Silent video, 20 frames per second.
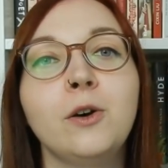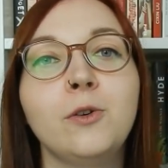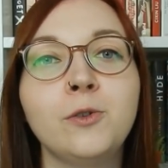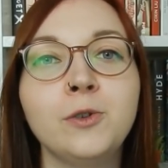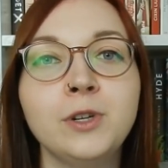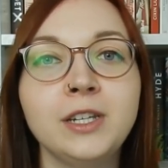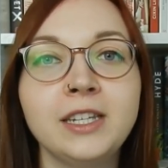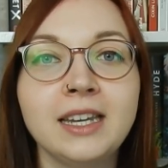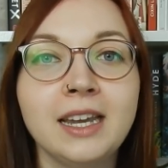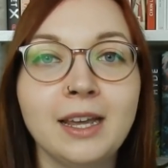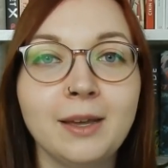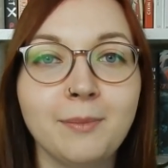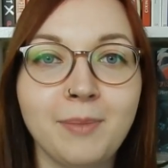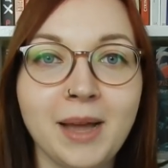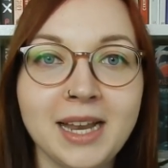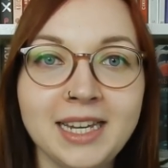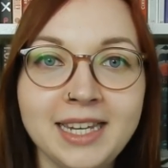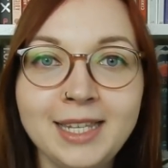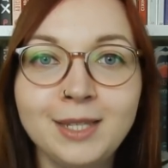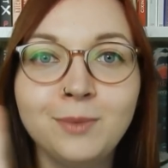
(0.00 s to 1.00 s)
und
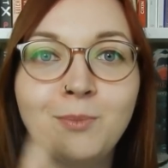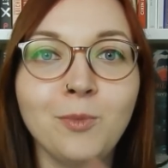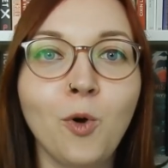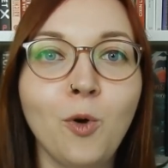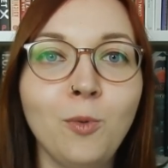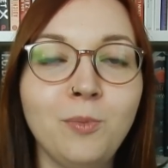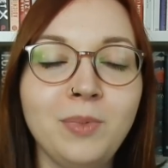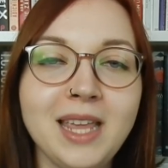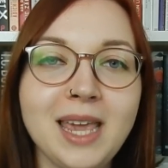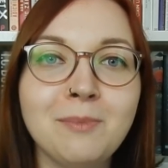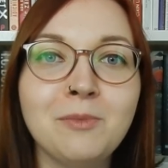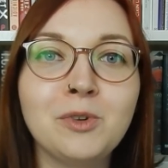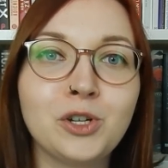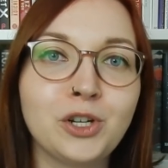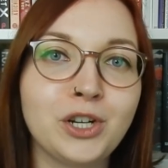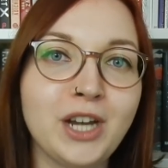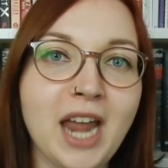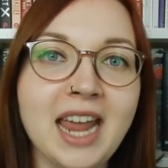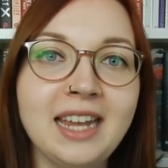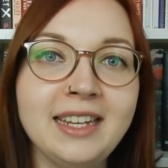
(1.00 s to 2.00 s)
bei diesem Problem
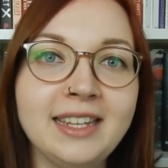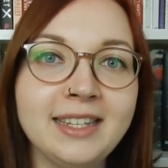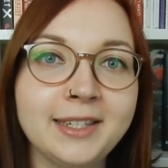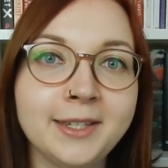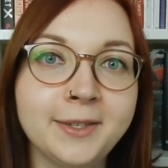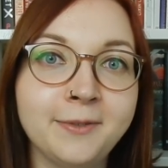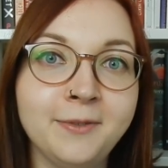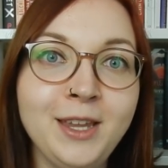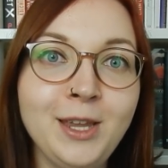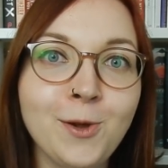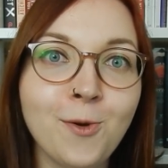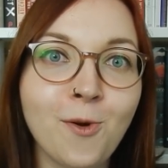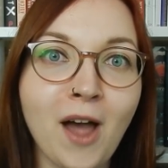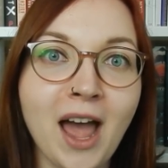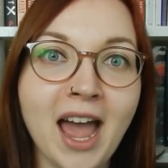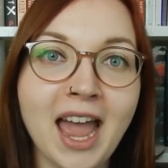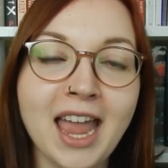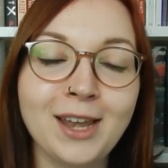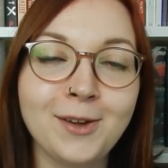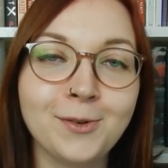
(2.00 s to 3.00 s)
steigt dieses Video
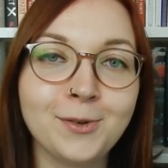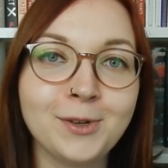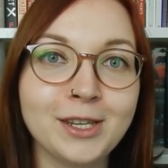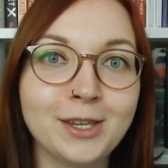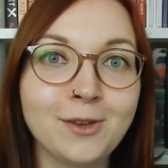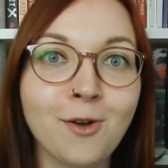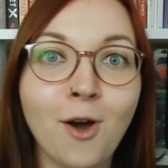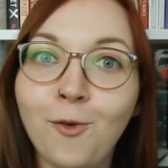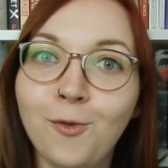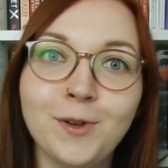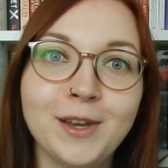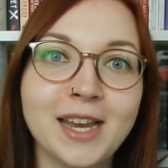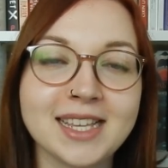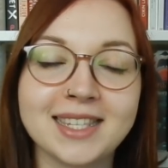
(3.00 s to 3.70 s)
ein und ich hoffe,